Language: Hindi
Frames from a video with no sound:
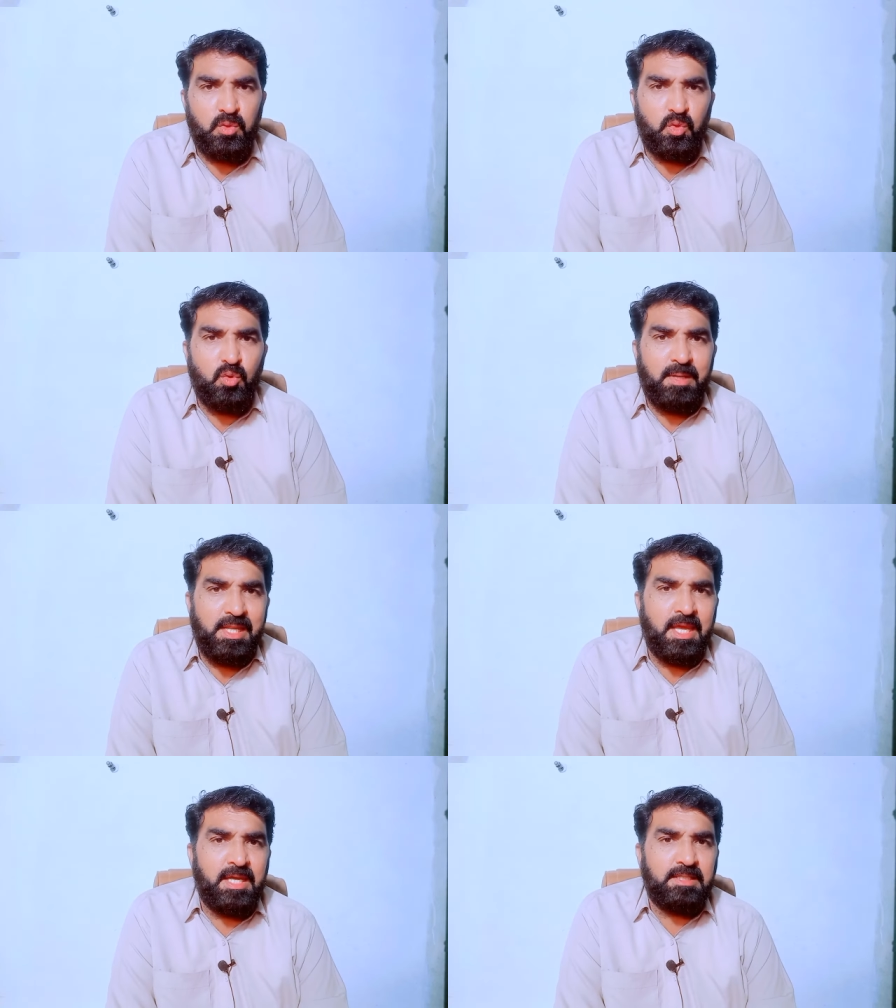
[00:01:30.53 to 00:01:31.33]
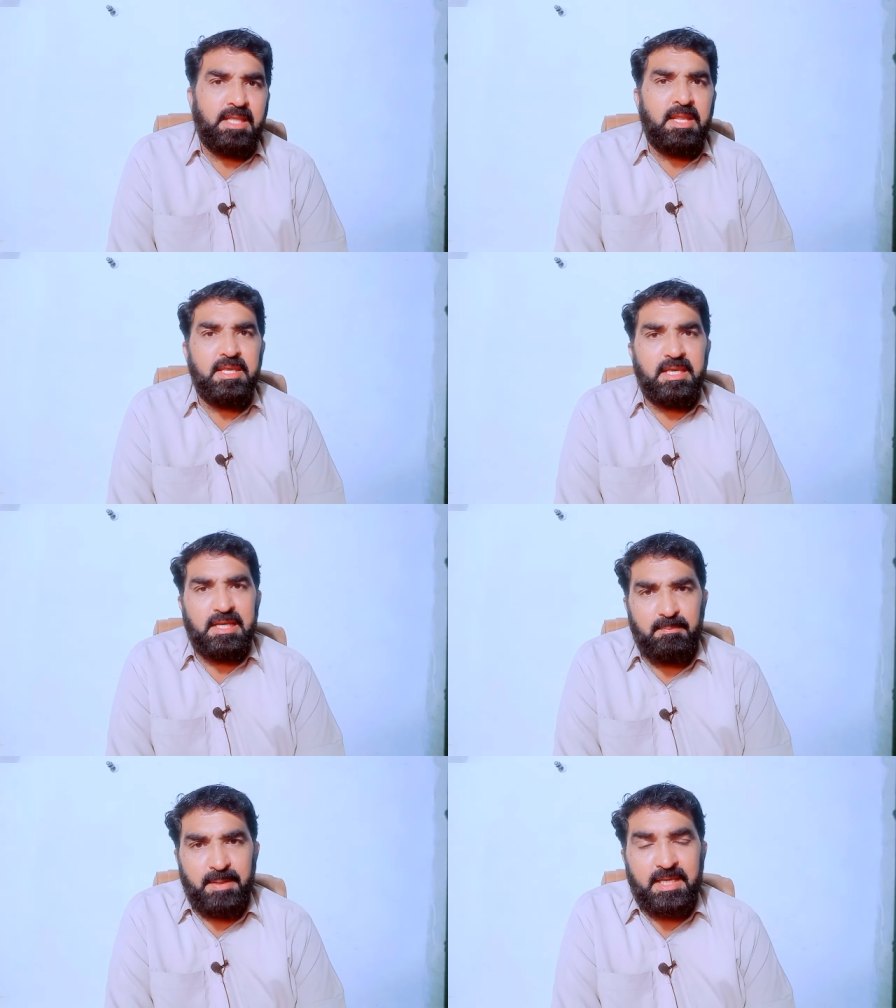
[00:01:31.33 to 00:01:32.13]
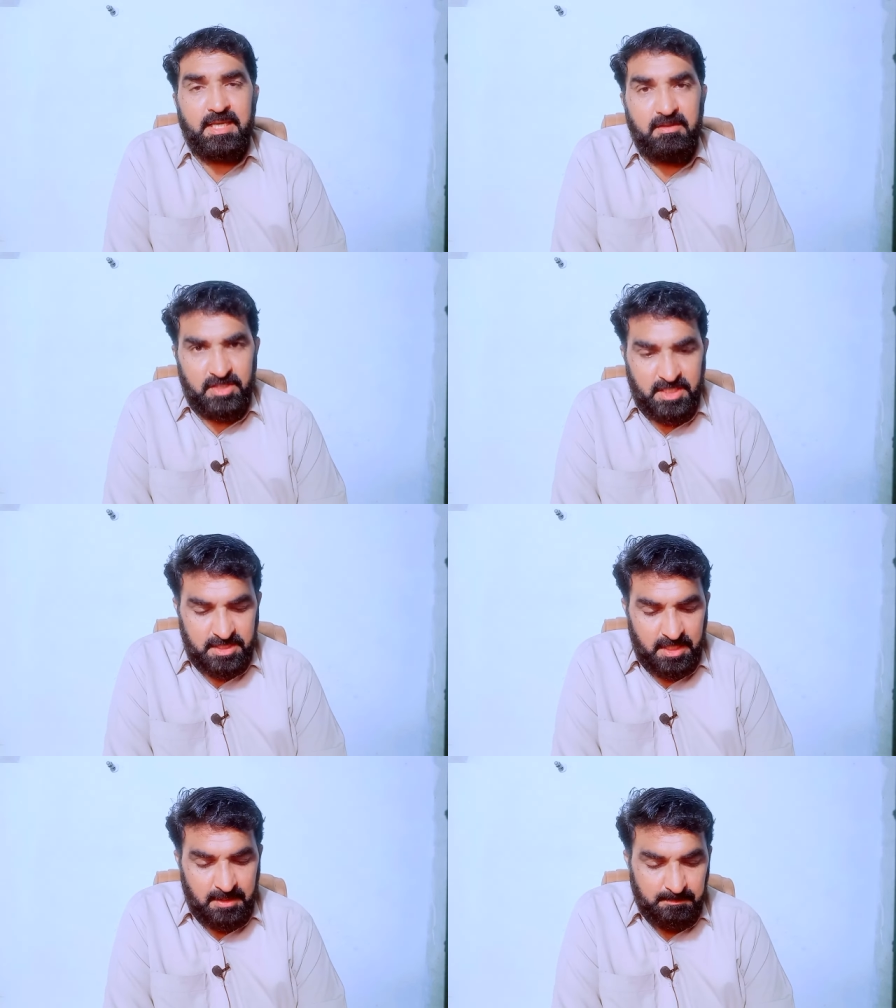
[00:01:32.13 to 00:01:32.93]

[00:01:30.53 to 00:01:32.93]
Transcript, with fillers: उनको मिली हैं तहरीक लबैक की वजह से